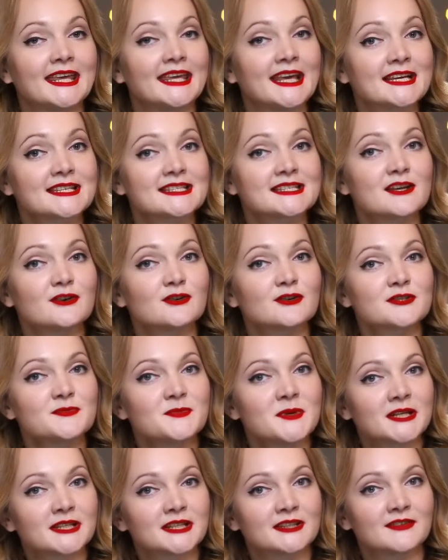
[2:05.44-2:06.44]
Я знаю
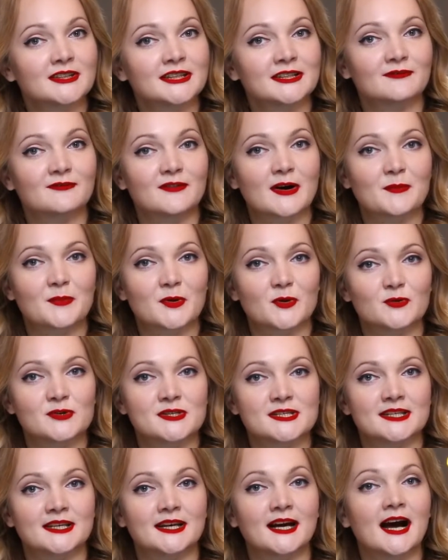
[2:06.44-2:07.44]
эксперта в этом
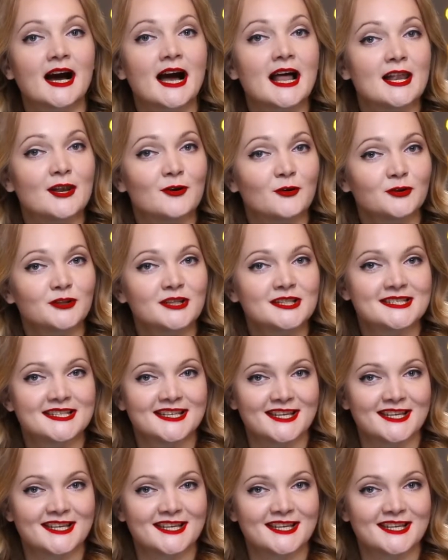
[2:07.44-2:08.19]
вопросе – Алена